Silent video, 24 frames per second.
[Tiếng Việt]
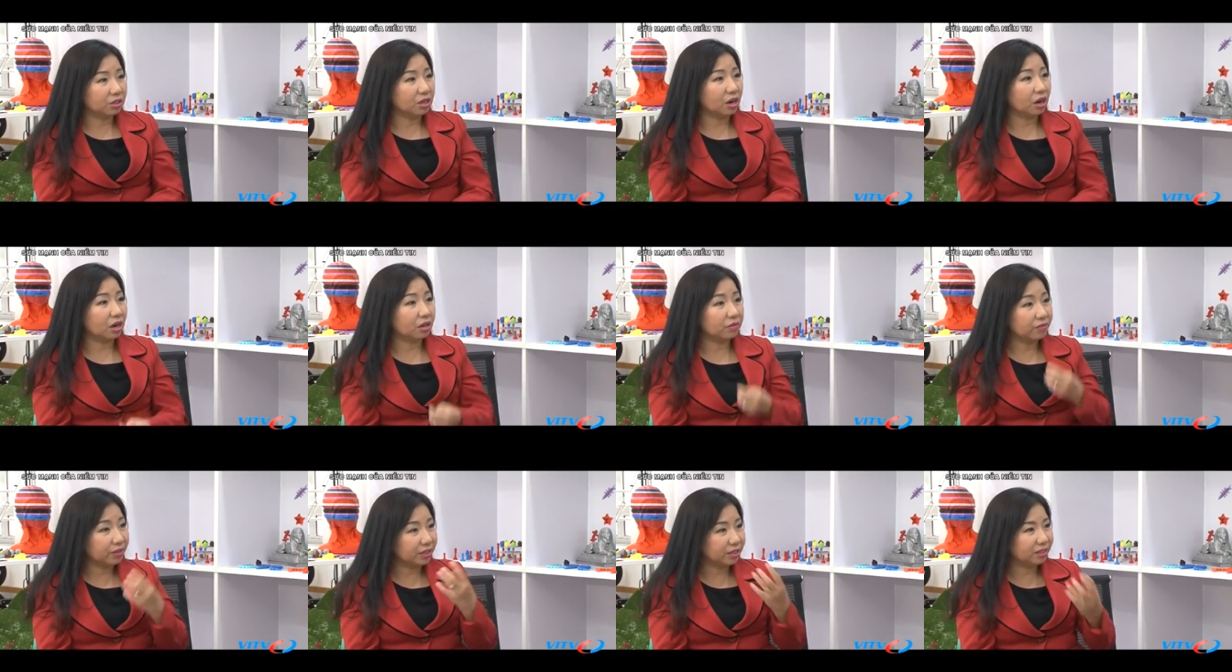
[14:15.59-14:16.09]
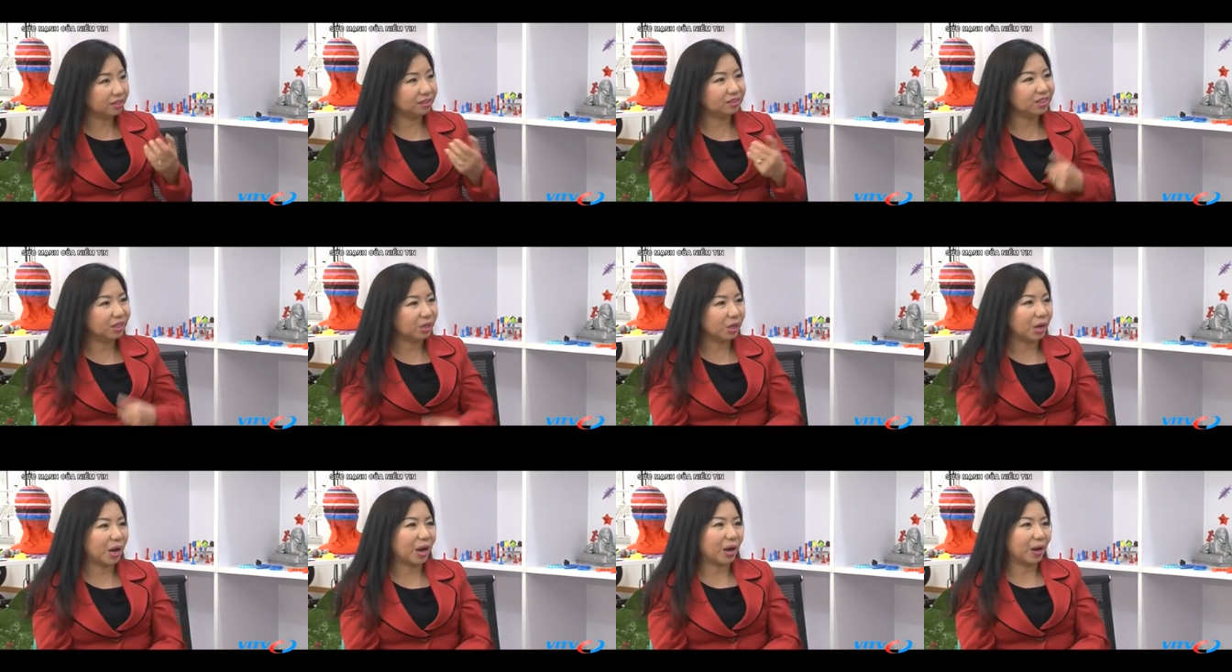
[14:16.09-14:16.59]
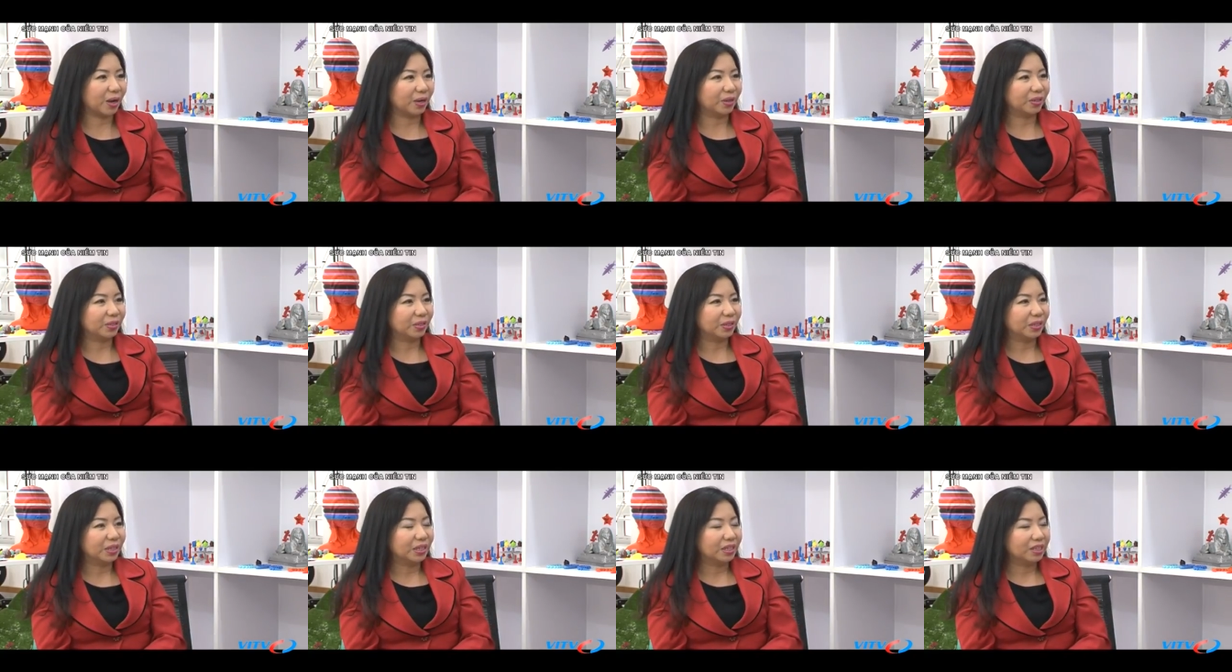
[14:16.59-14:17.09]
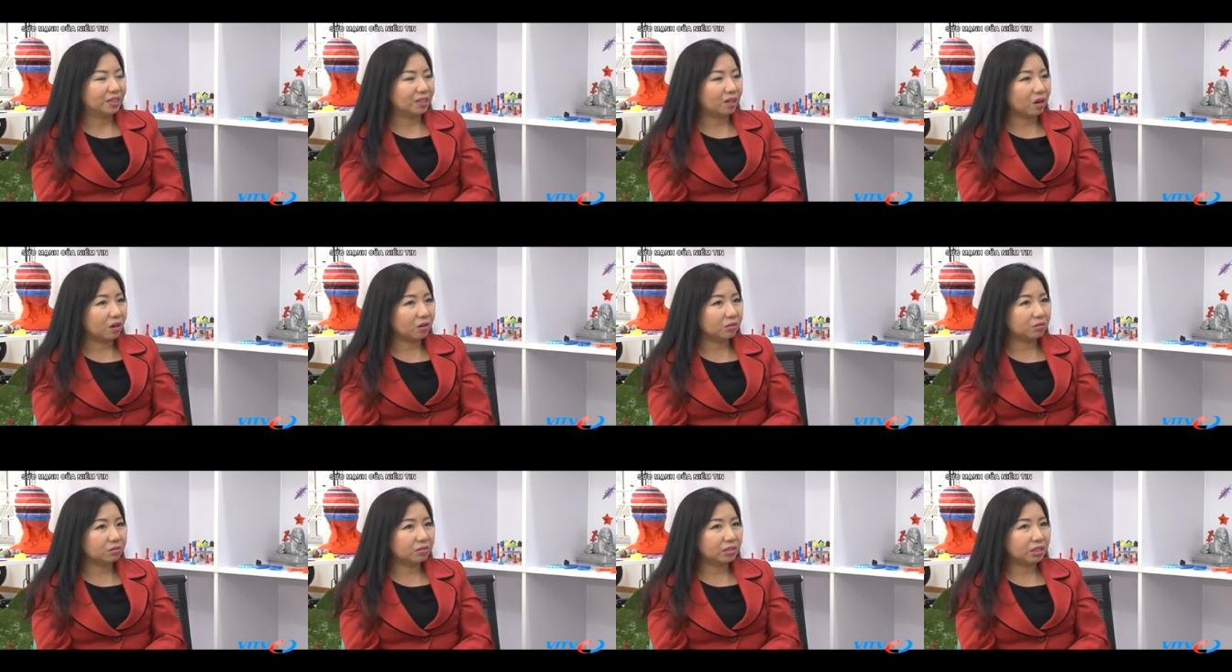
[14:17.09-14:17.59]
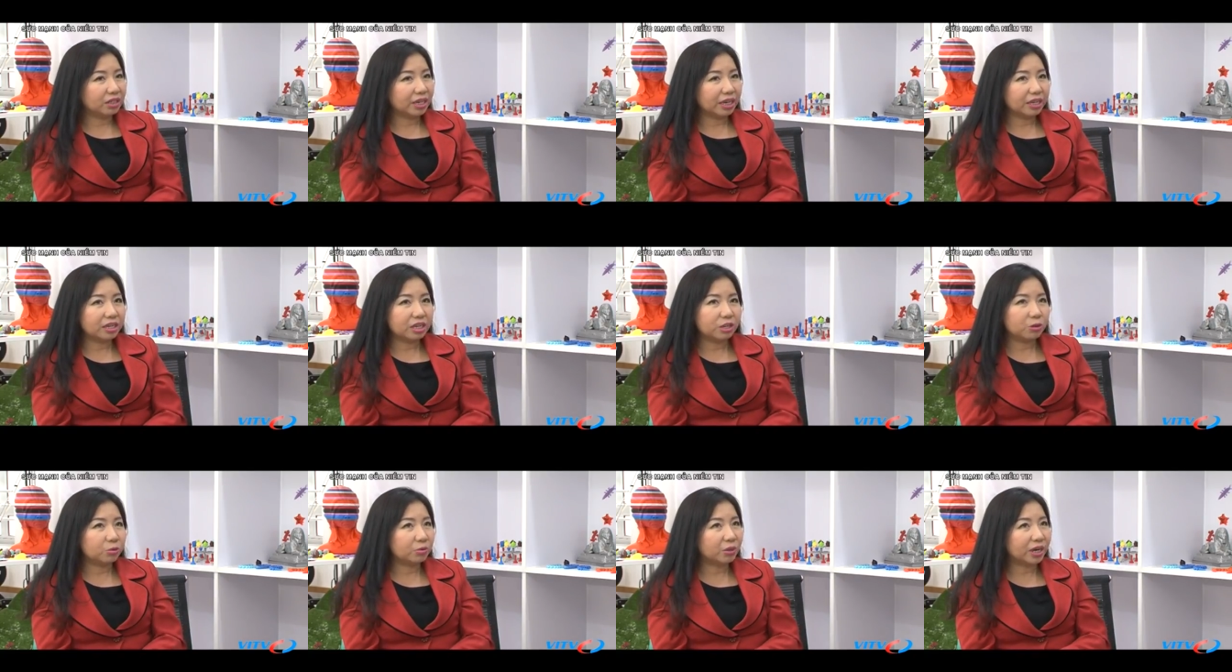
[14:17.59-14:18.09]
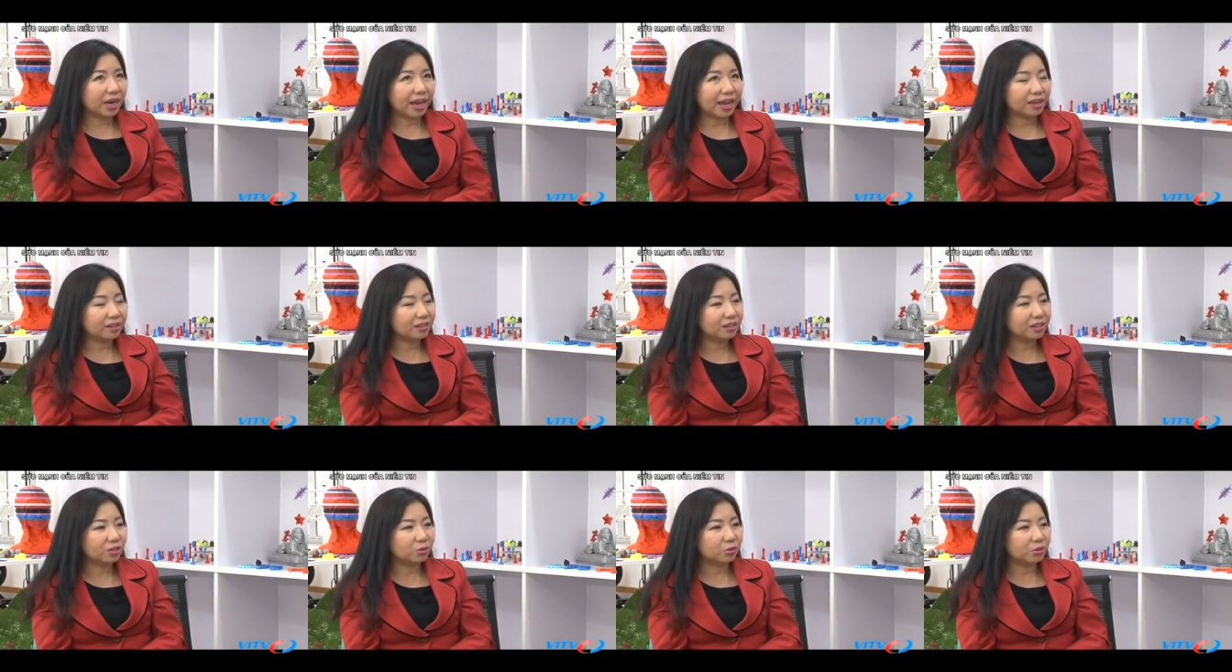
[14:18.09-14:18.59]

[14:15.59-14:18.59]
giỏi và giữ được họ còn những cái điều khác thì